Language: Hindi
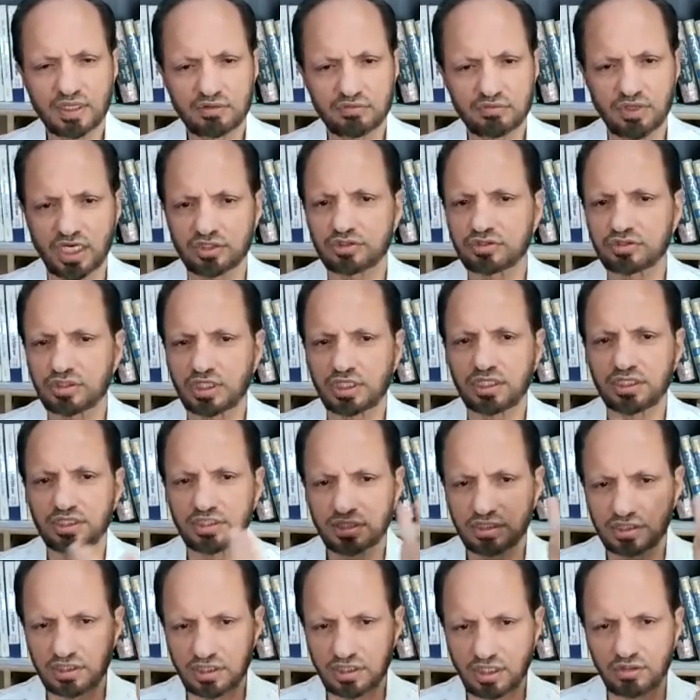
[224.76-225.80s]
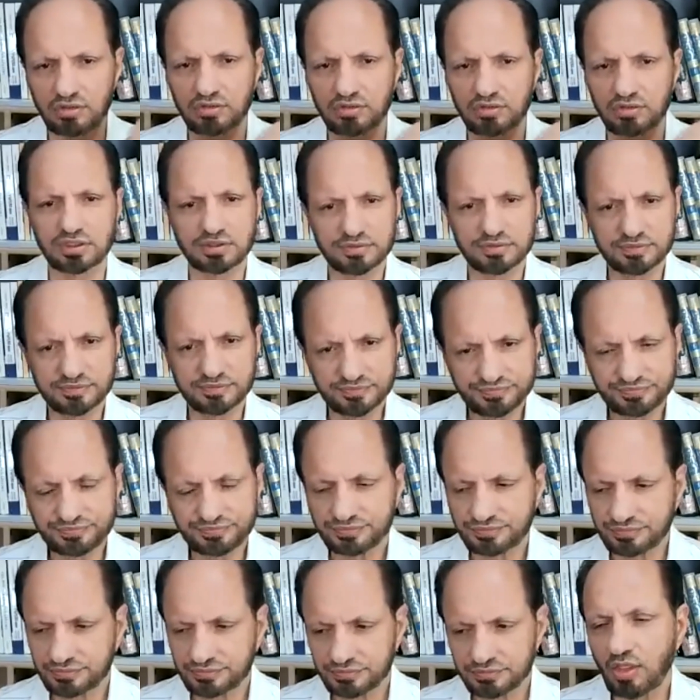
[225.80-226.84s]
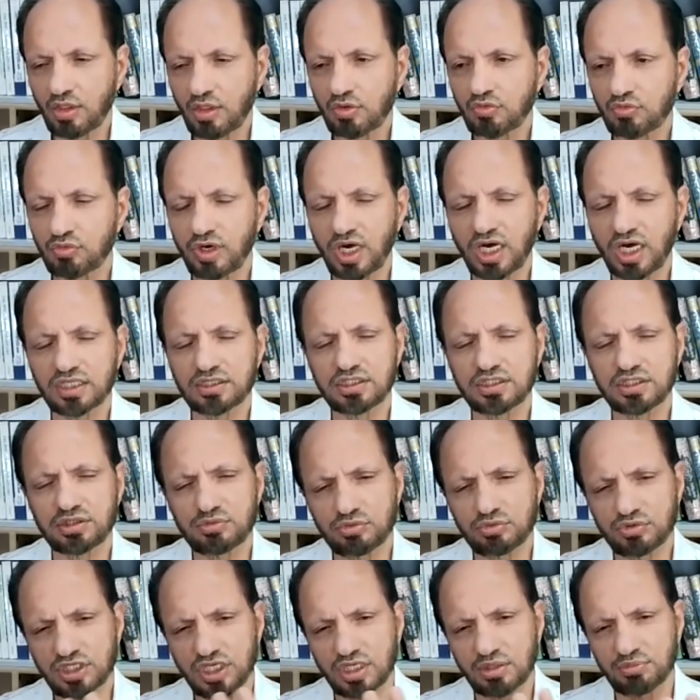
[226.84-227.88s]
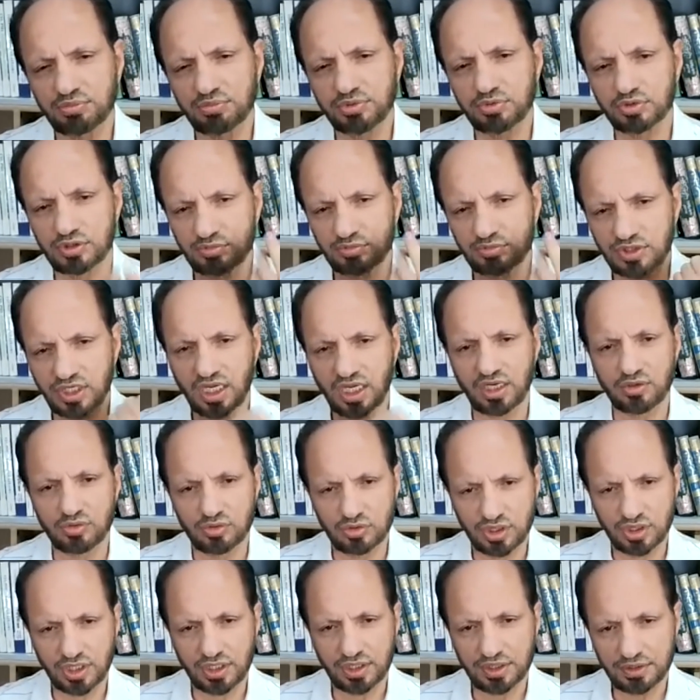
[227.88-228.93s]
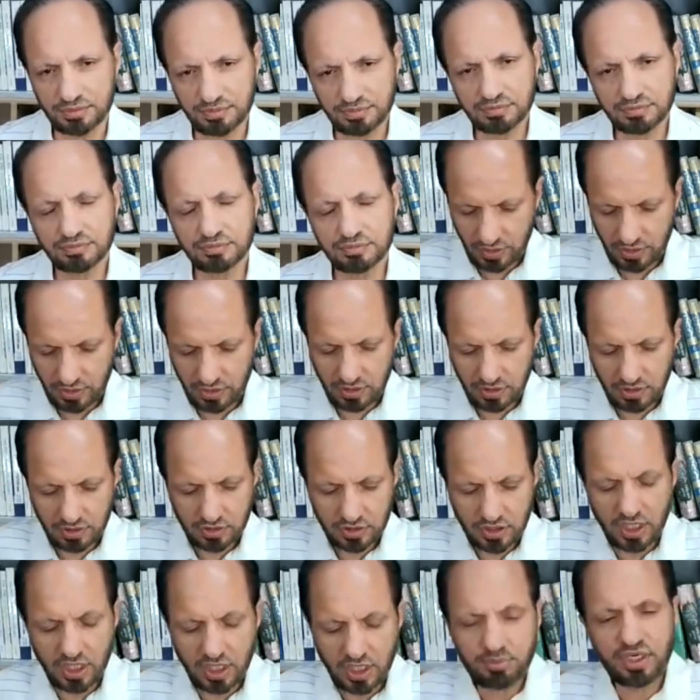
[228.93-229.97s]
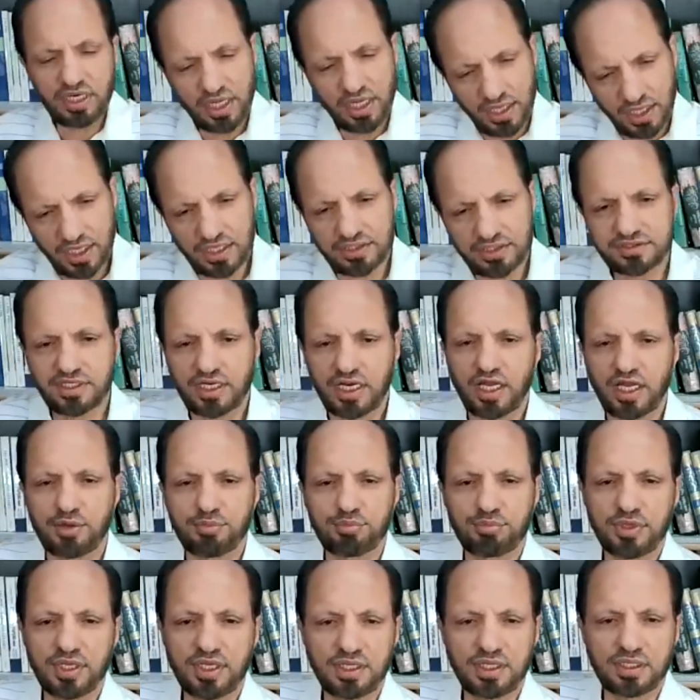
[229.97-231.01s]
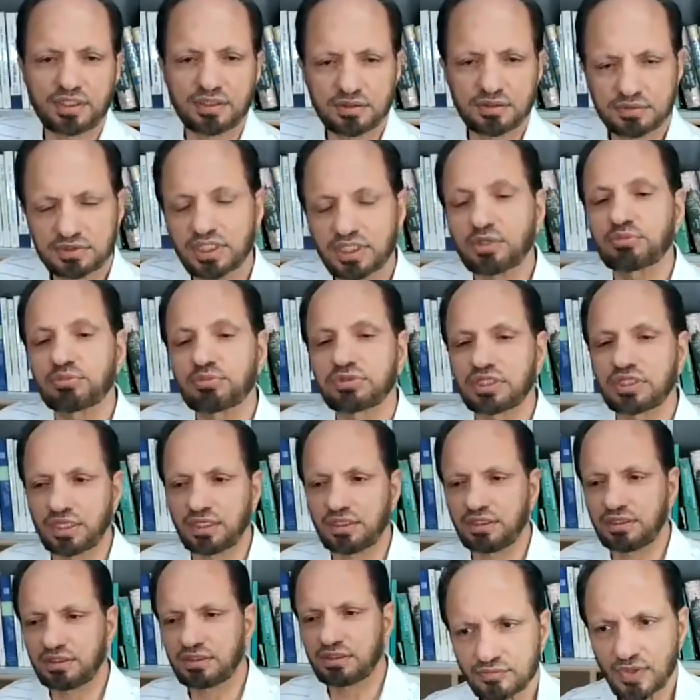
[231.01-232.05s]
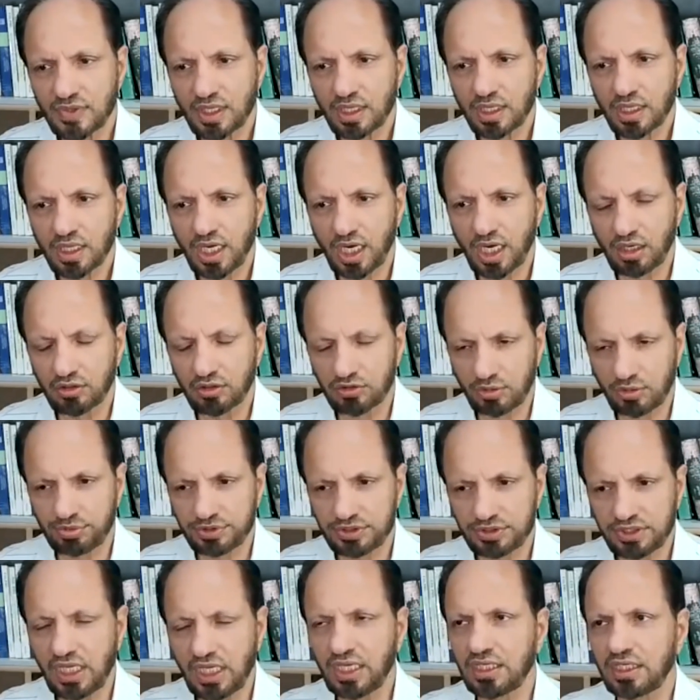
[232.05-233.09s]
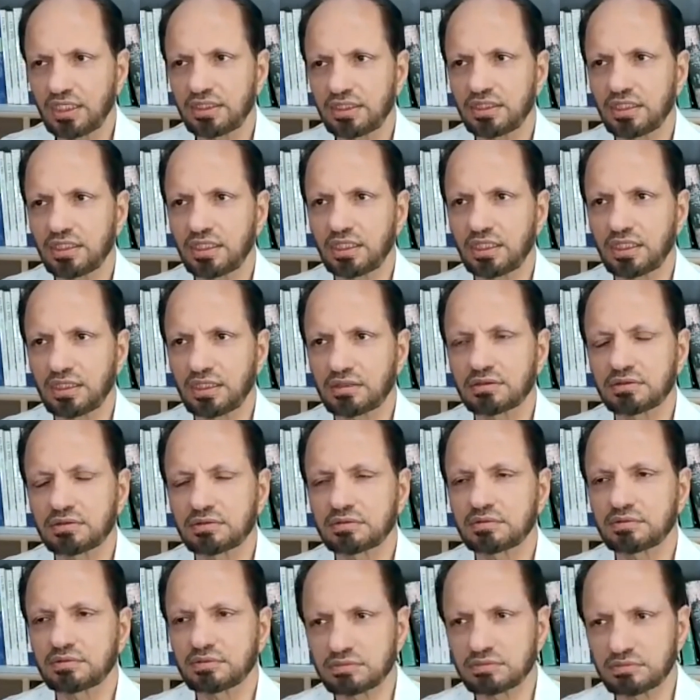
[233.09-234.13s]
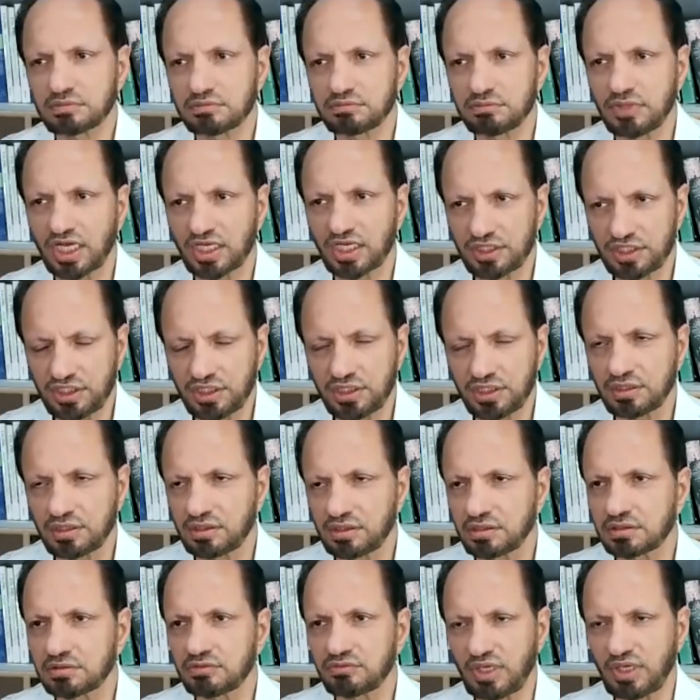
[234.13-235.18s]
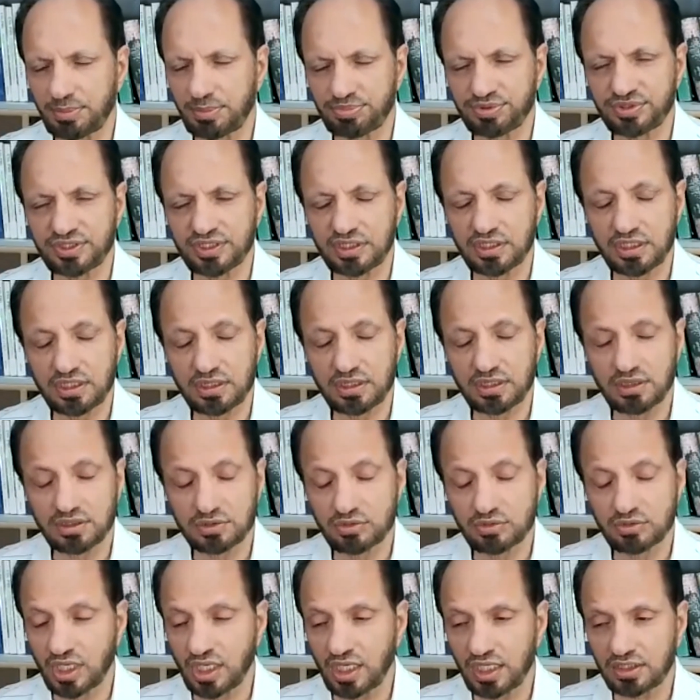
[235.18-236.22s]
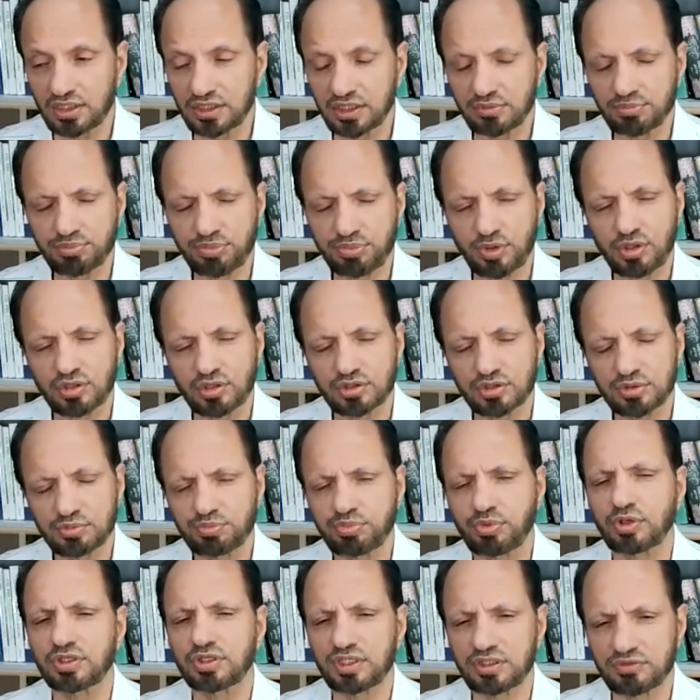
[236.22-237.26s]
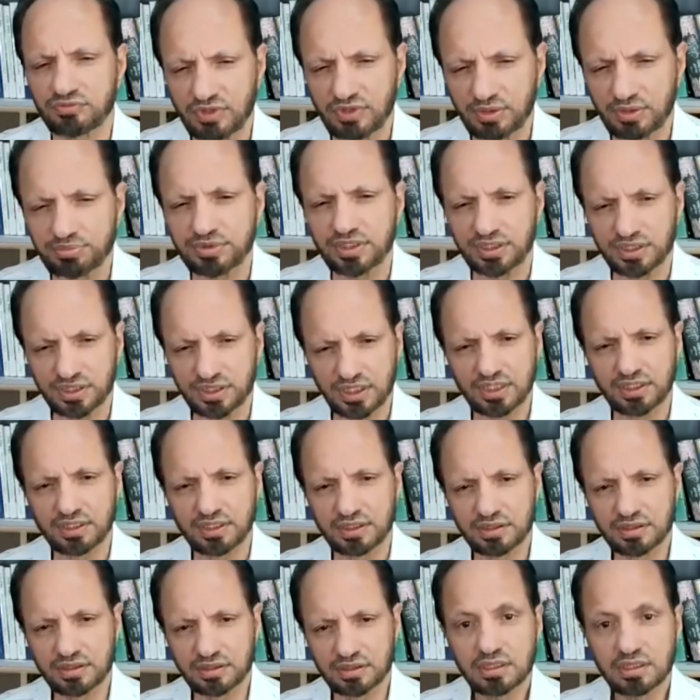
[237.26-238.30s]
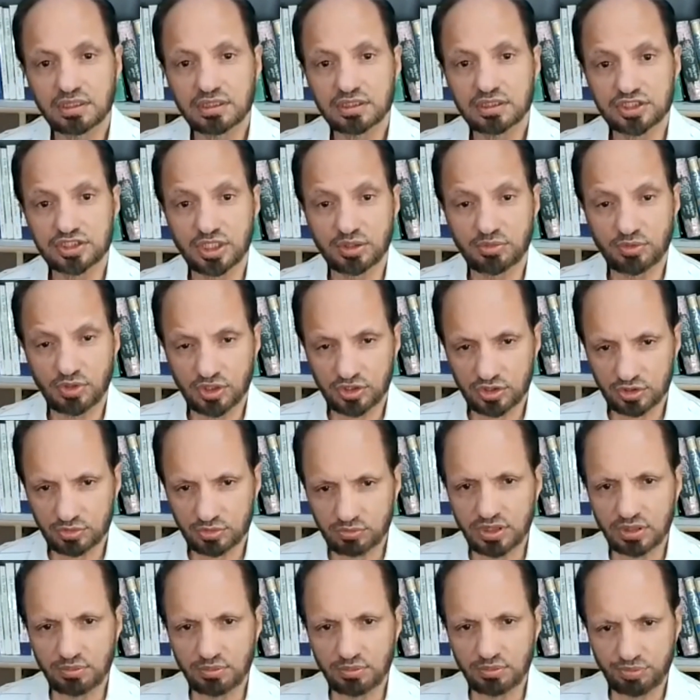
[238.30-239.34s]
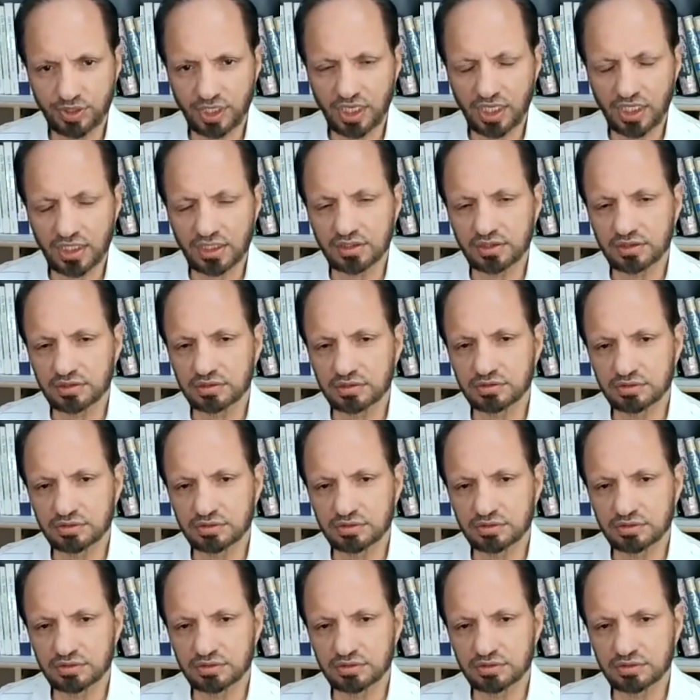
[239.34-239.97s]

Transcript: वहां तो चली टेक्नोलॉजी वो आदि दुनिया पर हुक्मरान हो गए क्या मना है इस्लाम में ये बताएंगे आपको पता है कि ये मैरीन वेपनरी जो है ये बहुत इंपॉर्टेंट वेपनरी है जब ऑटोमन अम्पायर